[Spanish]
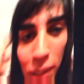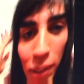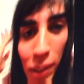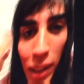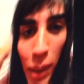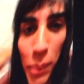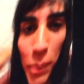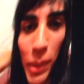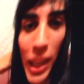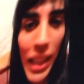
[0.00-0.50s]

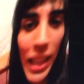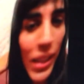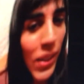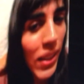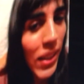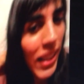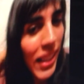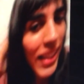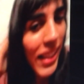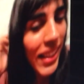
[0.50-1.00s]
cambiando de...
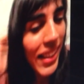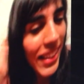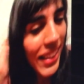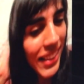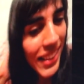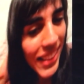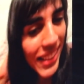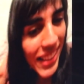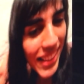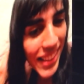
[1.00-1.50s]
Porque
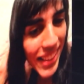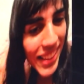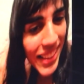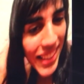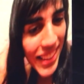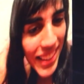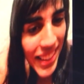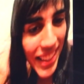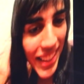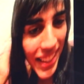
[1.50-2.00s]
eres
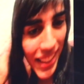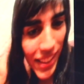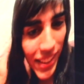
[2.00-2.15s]
muy,